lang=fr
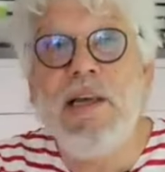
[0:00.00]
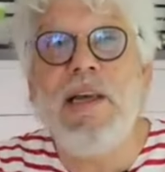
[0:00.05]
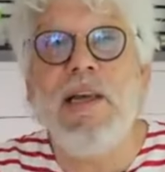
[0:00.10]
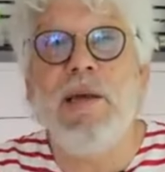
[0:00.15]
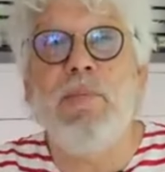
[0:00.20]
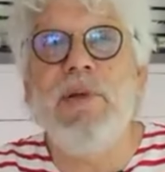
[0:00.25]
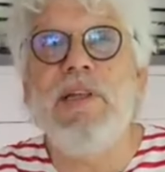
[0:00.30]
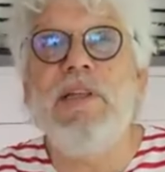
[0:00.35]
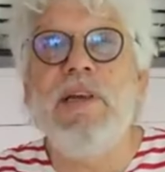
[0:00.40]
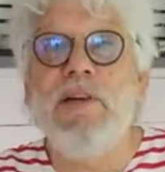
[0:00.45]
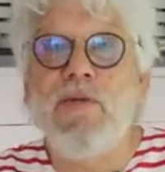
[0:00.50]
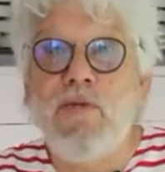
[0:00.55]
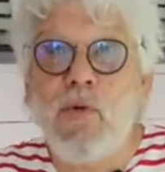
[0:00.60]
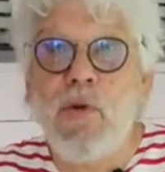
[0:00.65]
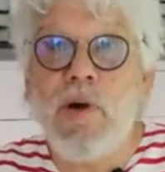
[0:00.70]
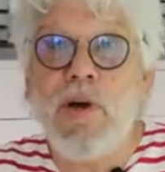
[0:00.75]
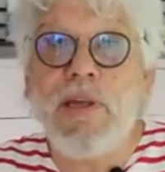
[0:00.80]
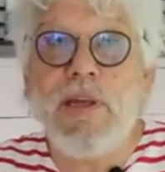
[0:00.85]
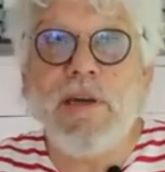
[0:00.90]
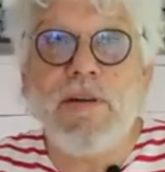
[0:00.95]
Et puis des
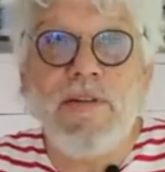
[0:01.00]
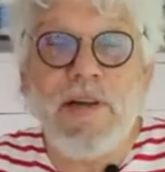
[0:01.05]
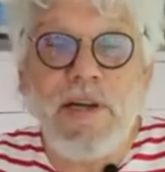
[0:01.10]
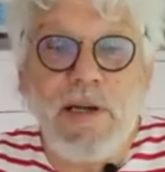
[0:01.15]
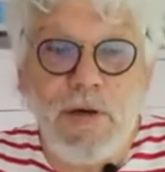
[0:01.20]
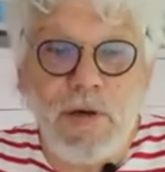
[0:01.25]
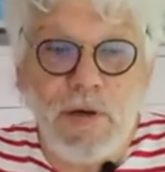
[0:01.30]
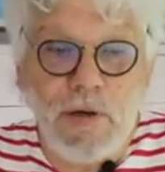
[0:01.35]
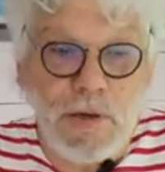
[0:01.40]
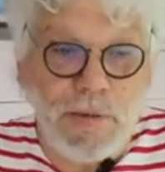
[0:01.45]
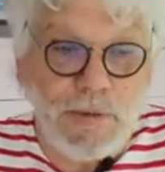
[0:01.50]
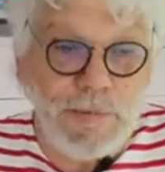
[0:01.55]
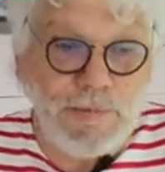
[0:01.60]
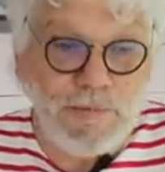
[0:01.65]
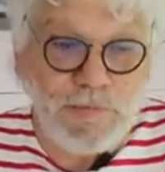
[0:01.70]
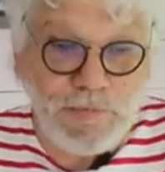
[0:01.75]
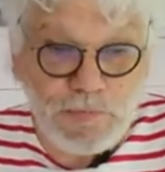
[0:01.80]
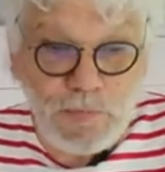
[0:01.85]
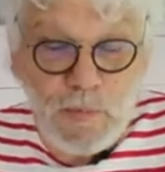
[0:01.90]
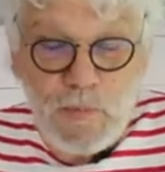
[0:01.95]
fois, il y avait
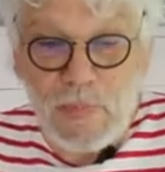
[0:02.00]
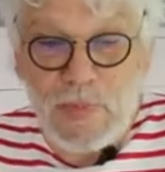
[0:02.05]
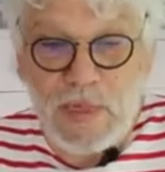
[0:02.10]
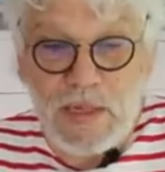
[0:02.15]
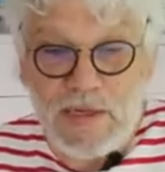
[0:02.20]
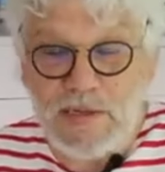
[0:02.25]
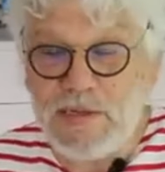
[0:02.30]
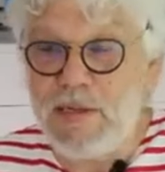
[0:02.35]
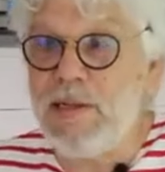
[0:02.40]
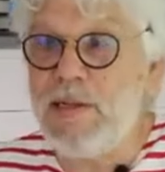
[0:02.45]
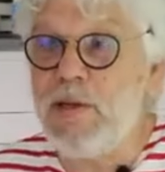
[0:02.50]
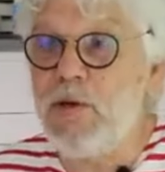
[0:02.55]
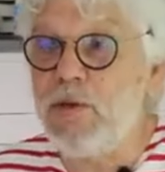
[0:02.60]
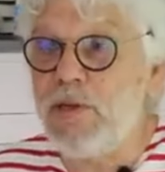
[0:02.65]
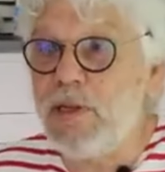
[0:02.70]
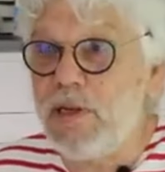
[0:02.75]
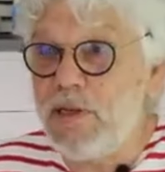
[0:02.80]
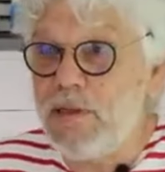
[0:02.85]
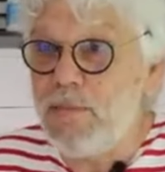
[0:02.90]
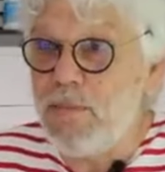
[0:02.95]
le, ils étaient en
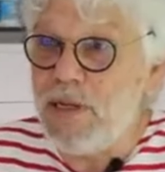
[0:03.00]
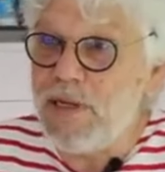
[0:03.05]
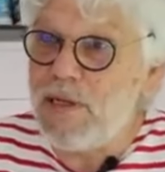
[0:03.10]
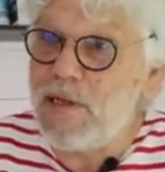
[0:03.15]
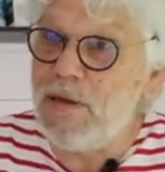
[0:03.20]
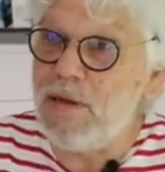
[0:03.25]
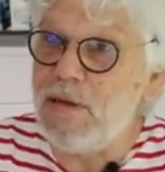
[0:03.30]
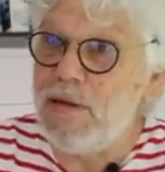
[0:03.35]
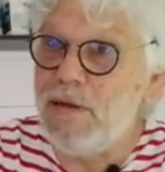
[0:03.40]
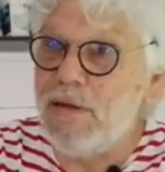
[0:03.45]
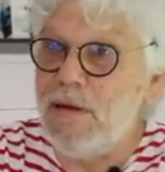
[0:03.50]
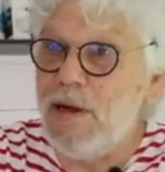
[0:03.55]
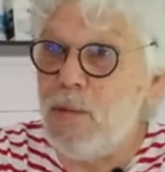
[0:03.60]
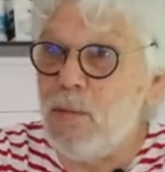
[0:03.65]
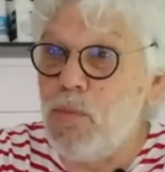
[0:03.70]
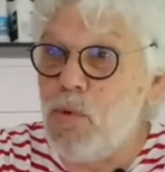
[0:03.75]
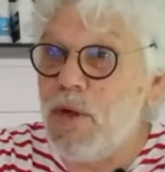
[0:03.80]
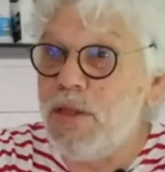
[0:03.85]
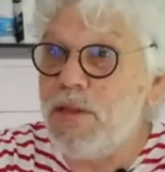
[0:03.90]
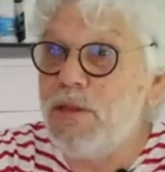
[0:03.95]
train de mettre la
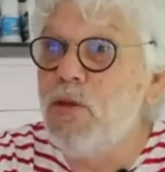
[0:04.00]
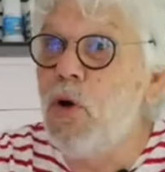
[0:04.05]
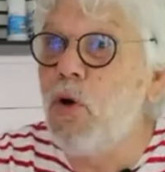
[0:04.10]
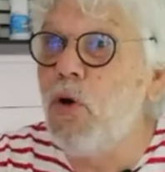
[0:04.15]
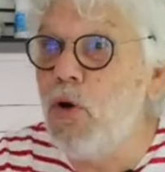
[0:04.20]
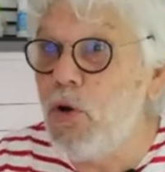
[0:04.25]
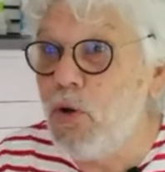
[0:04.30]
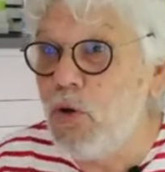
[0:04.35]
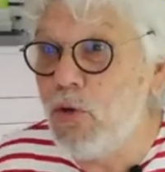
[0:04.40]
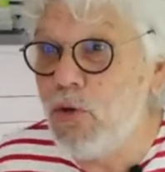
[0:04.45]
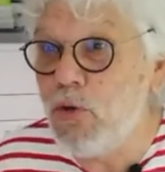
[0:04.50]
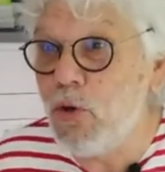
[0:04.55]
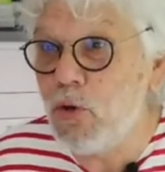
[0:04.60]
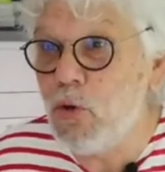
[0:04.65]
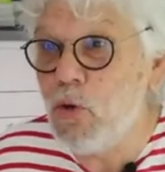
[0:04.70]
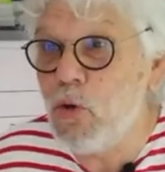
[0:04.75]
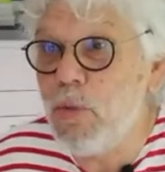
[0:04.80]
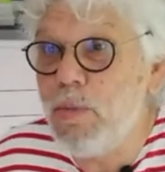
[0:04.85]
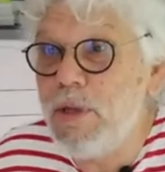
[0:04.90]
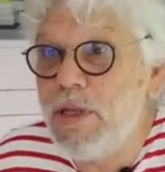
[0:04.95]
boîte dans le, dans
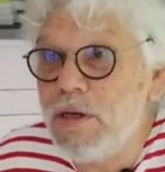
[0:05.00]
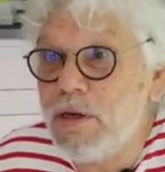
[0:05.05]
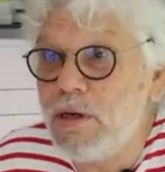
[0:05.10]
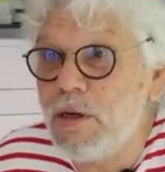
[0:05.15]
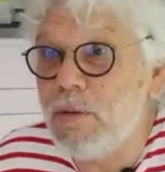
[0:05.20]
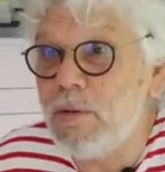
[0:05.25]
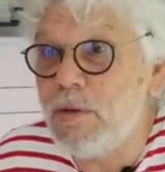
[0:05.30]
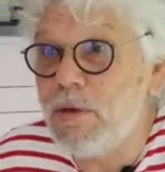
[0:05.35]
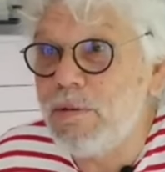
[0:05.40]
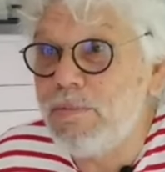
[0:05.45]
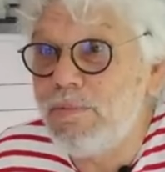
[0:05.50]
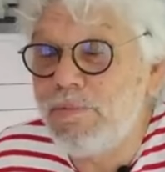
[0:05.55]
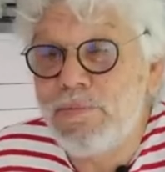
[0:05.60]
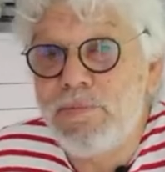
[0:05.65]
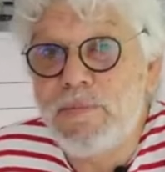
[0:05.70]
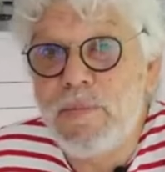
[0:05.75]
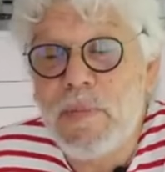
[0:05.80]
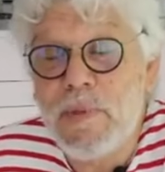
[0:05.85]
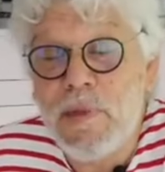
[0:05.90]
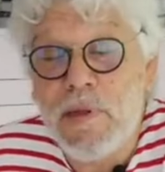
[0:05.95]
le
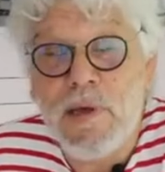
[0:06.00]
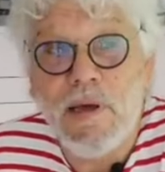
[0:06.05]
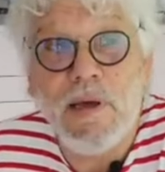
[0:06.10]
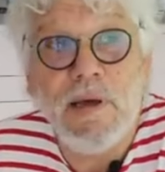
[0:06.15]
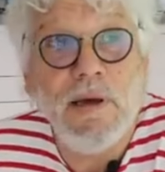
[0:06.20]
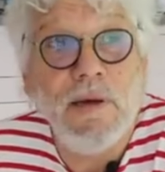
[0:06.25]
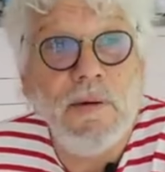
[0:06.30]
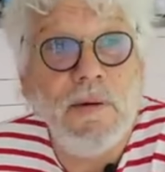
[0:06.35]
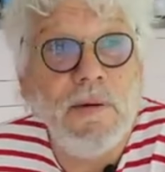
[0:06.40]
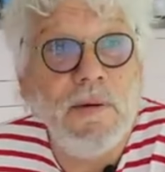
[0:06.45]
Et